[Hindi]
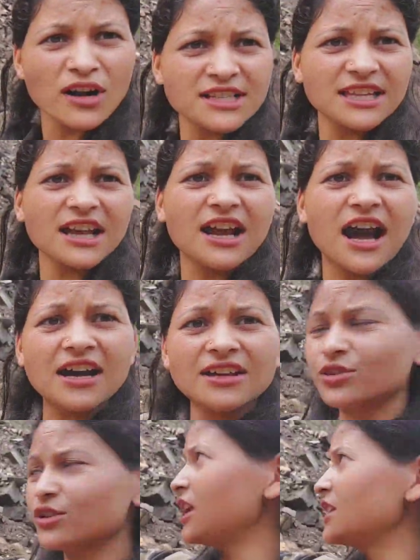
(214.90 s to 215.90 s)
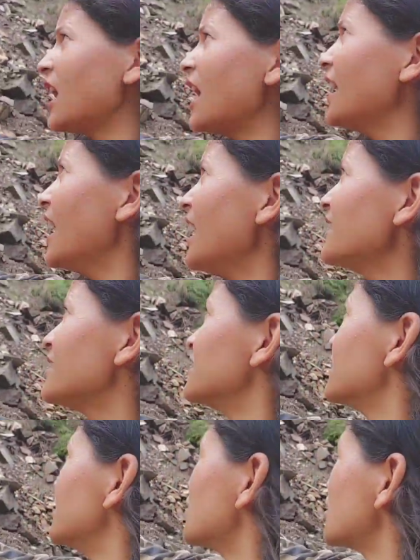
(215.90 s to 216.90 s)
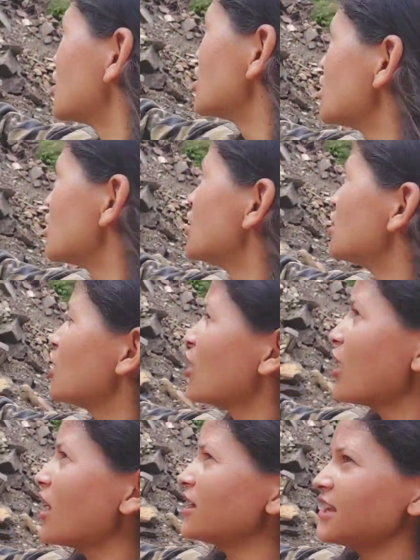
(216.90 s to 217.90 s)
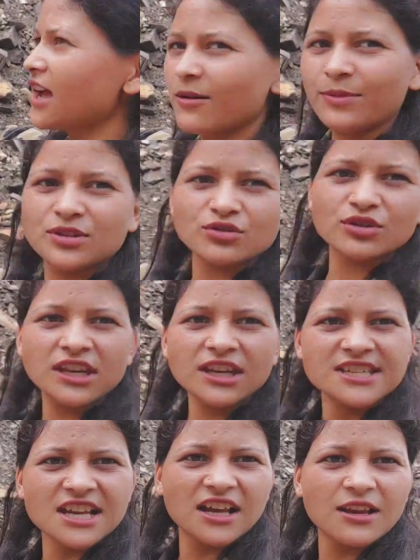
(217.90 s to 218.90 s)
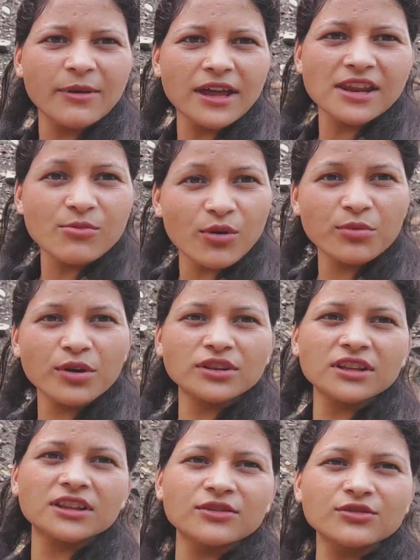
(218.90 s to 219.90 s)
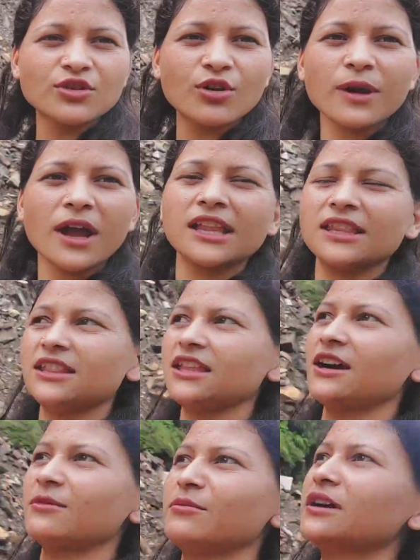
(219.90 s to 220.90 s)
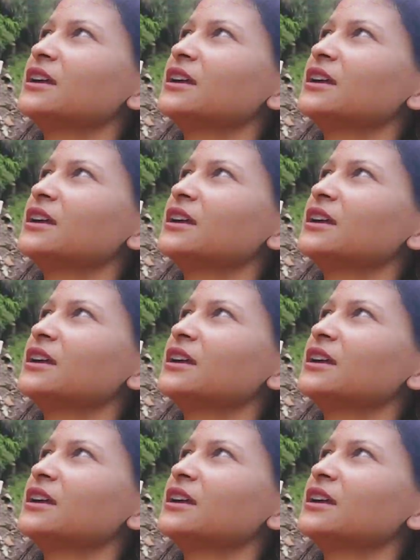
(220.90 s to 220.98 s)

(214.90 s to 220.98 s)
ज़्यादा घास होता था यार और यहाँ पे जो थी ना जंगल बेरी वो भी होती थी उसको भी खाते थे हम